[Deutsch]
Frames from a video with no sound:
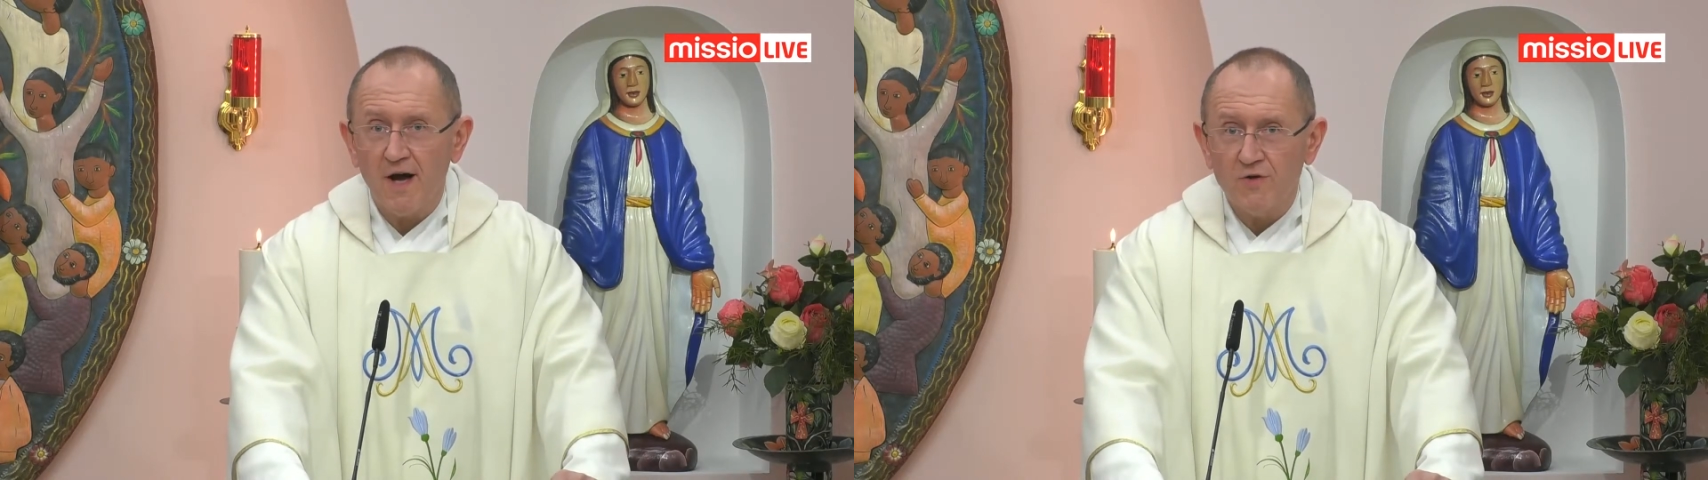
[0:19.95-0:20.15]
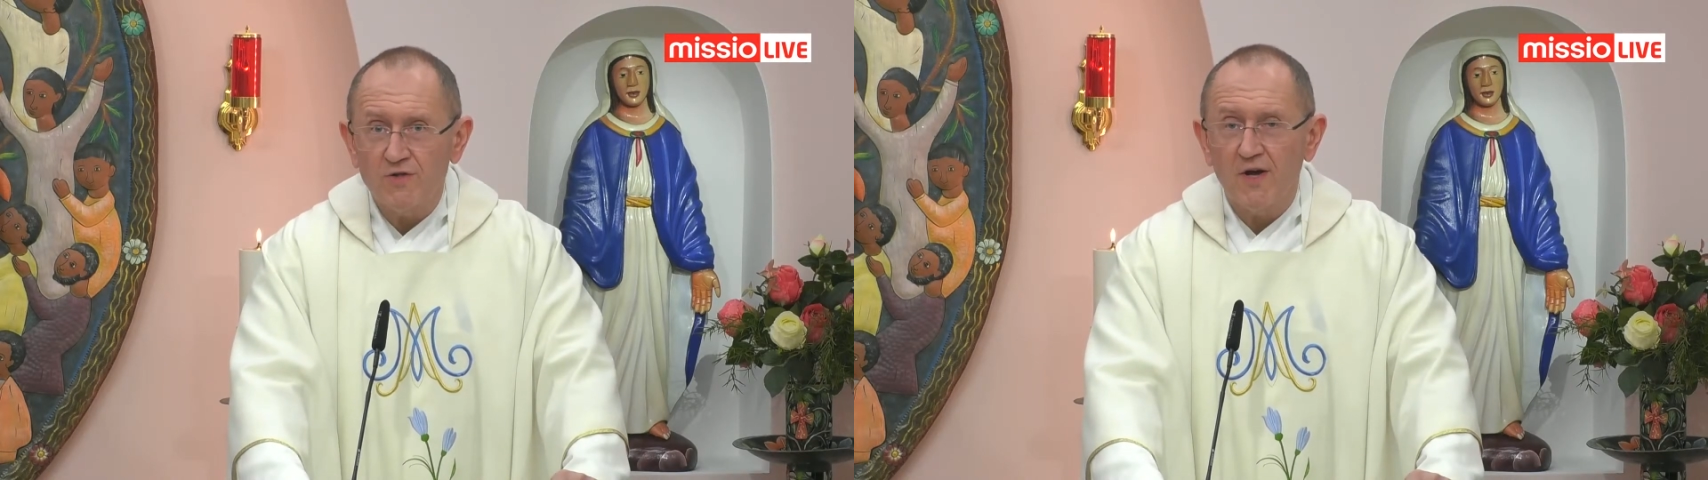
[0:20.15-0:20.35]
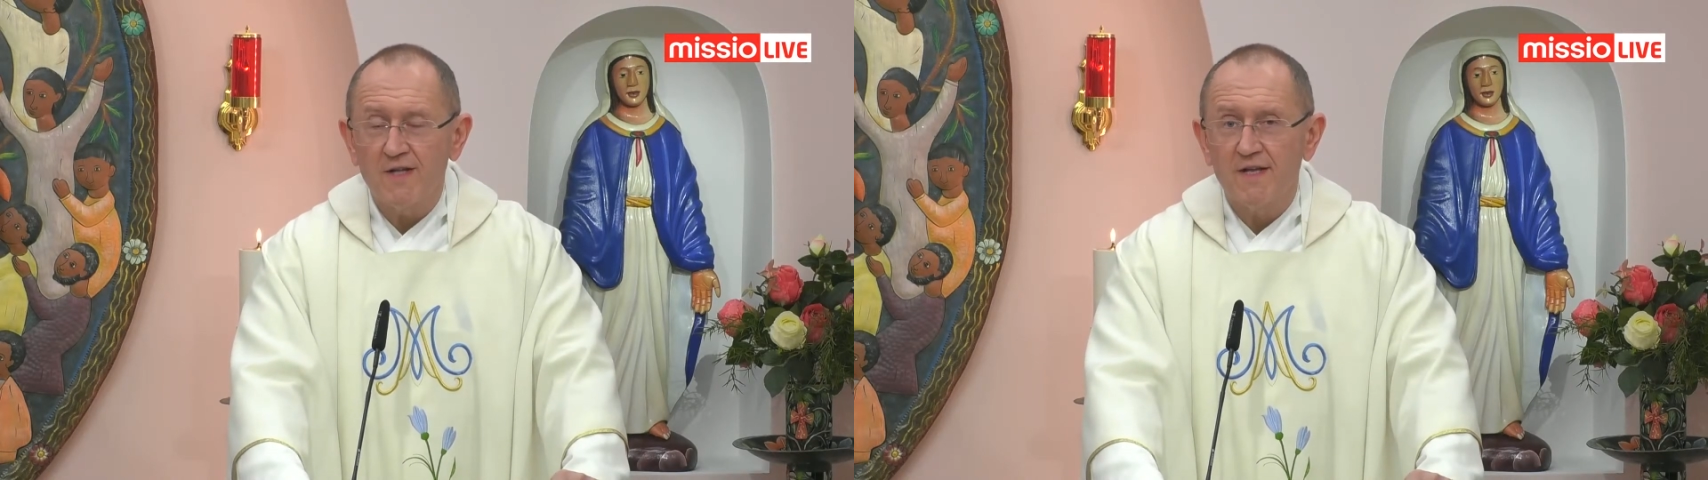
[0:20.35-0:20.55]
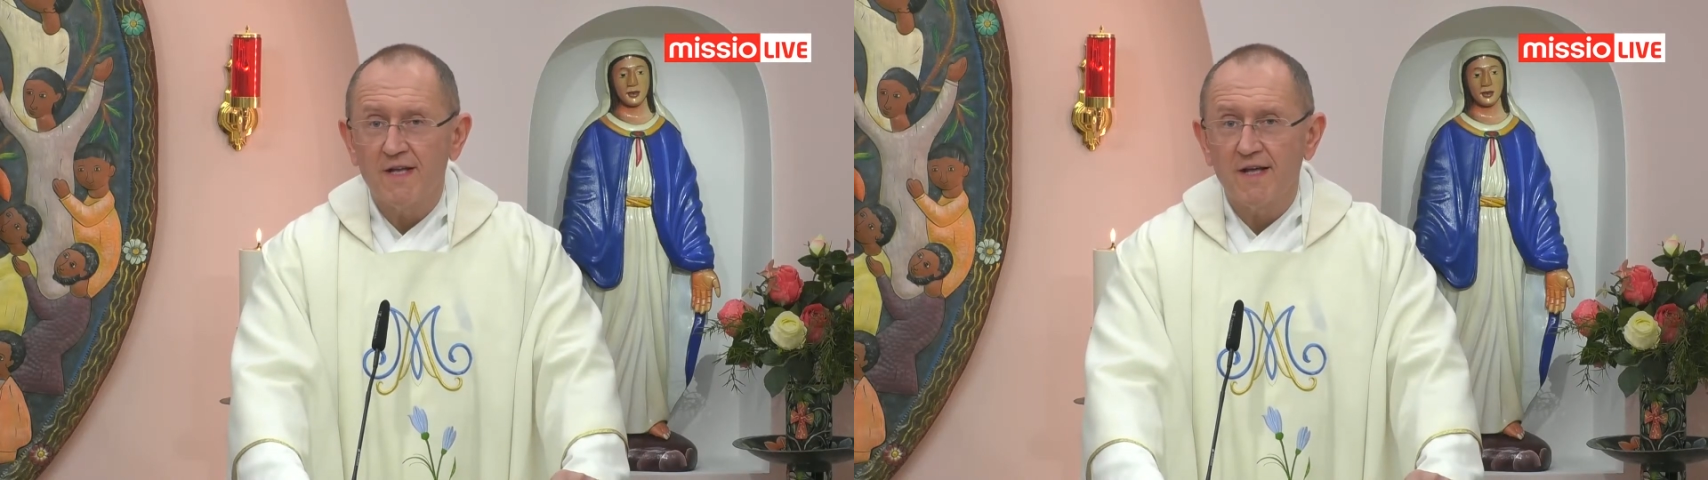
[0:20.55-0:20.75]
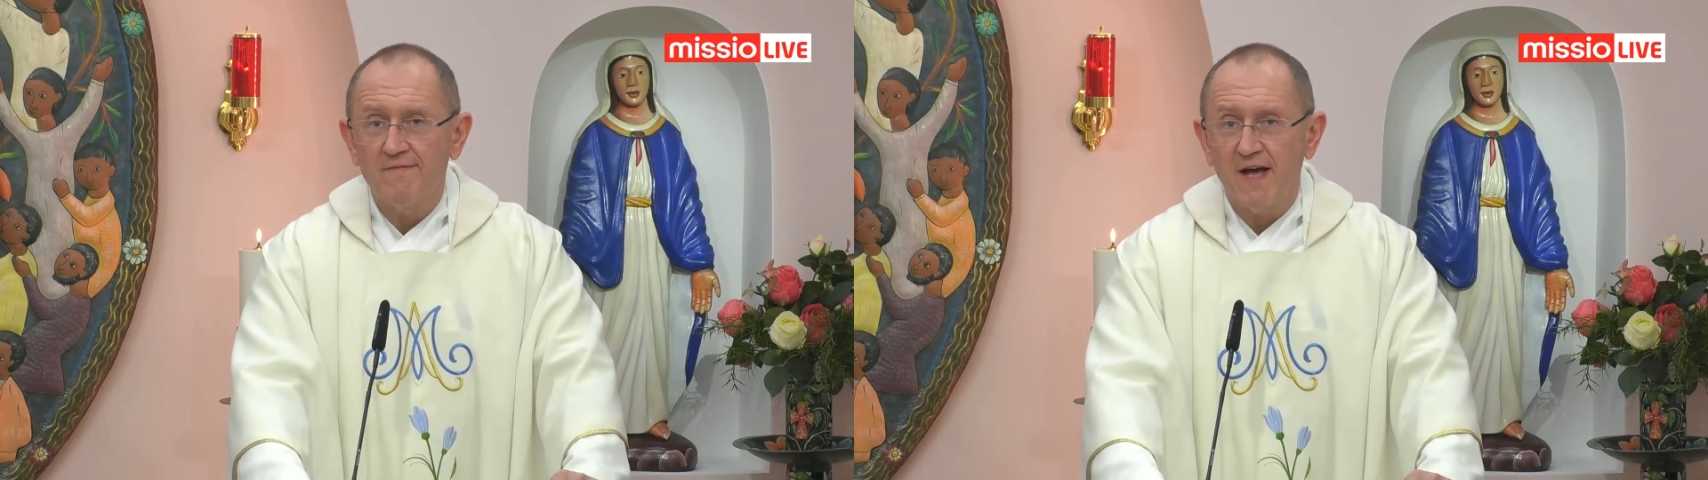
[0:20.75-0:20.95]

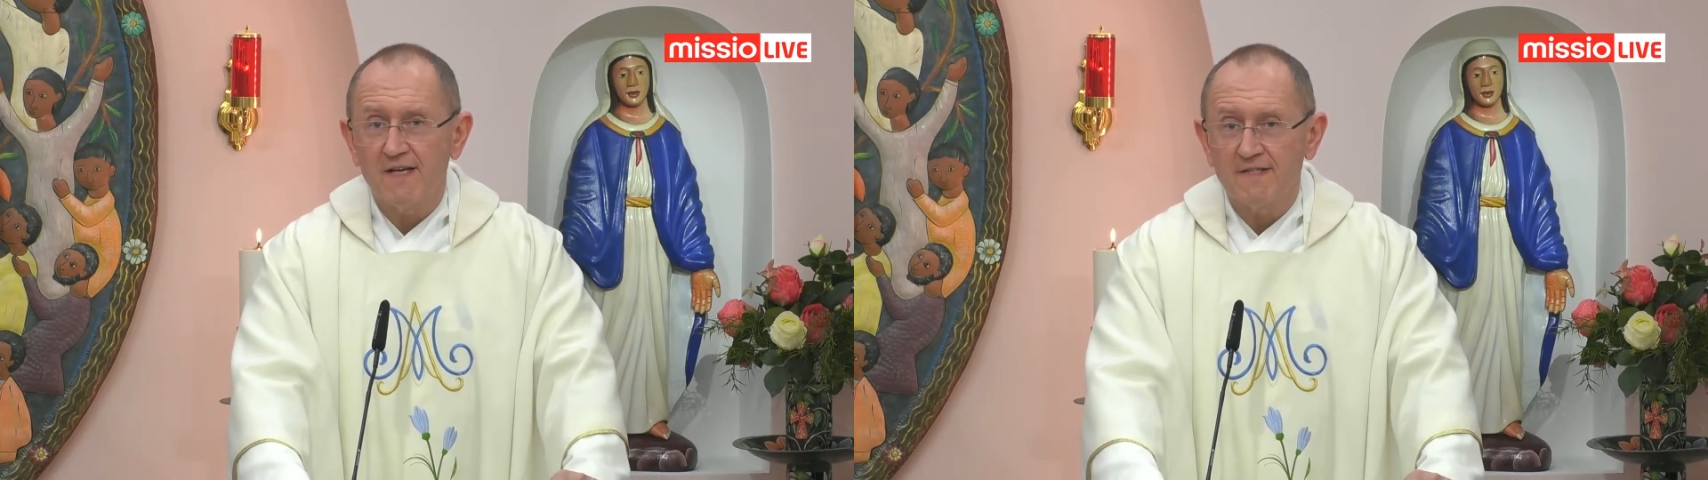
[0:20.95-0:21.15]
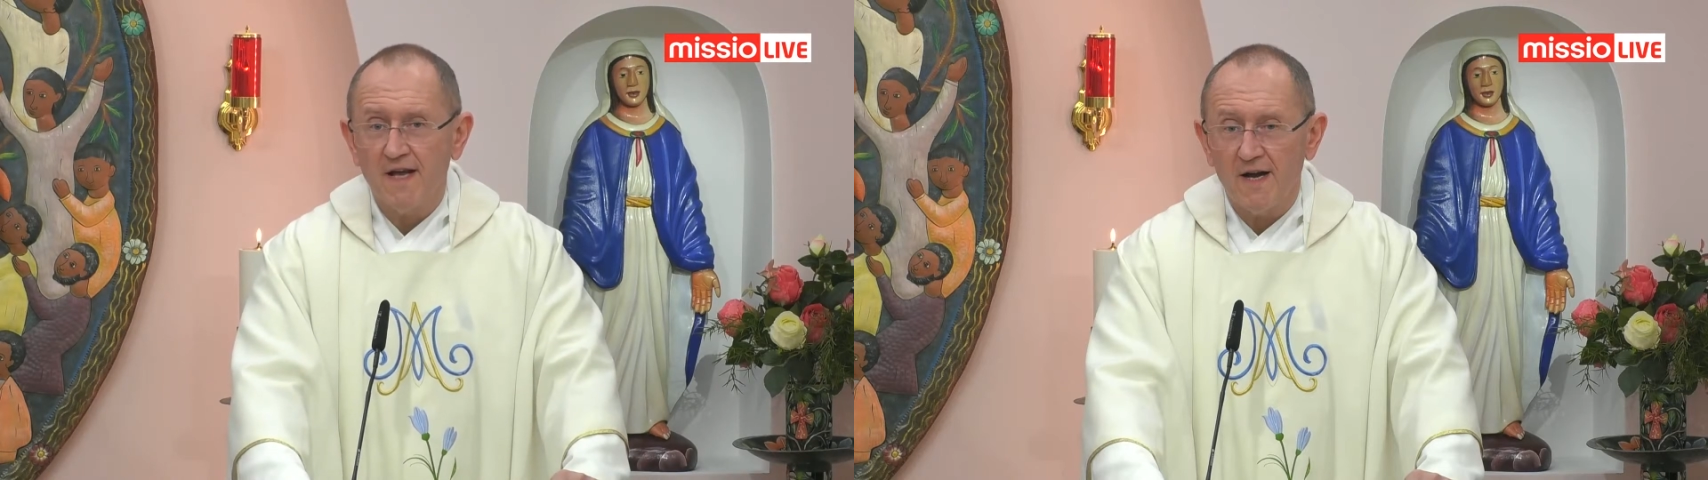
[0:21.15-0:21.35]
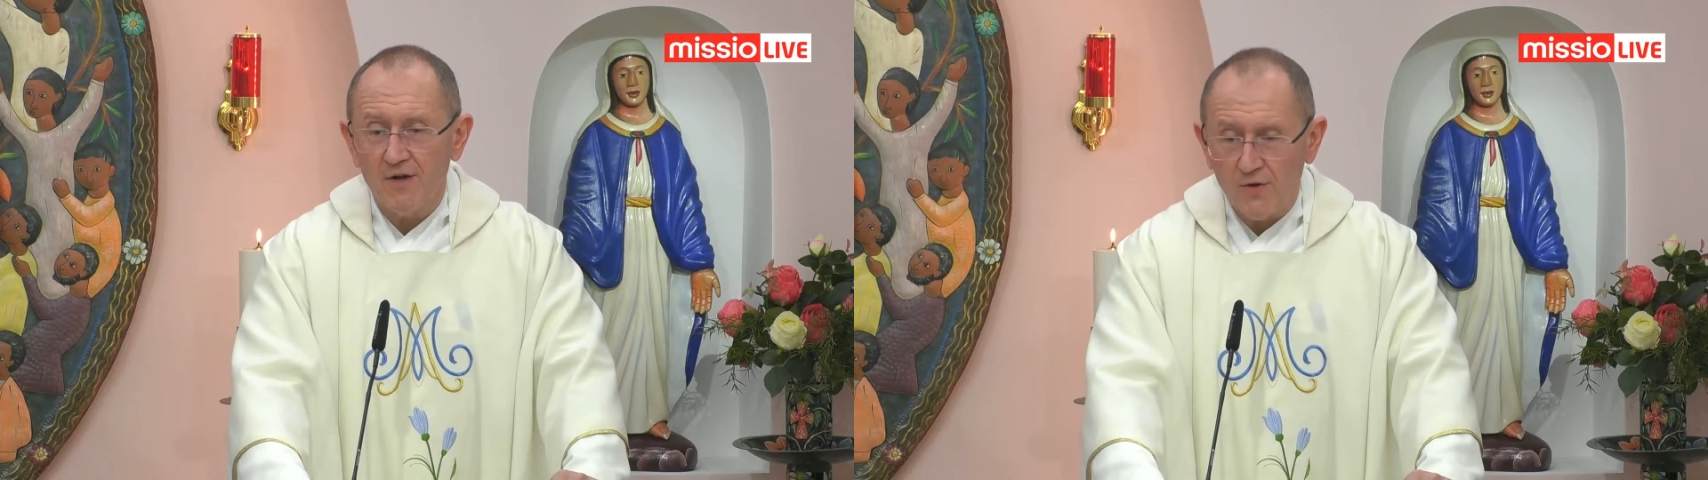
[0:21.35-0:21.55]
außerordentlicherweise alle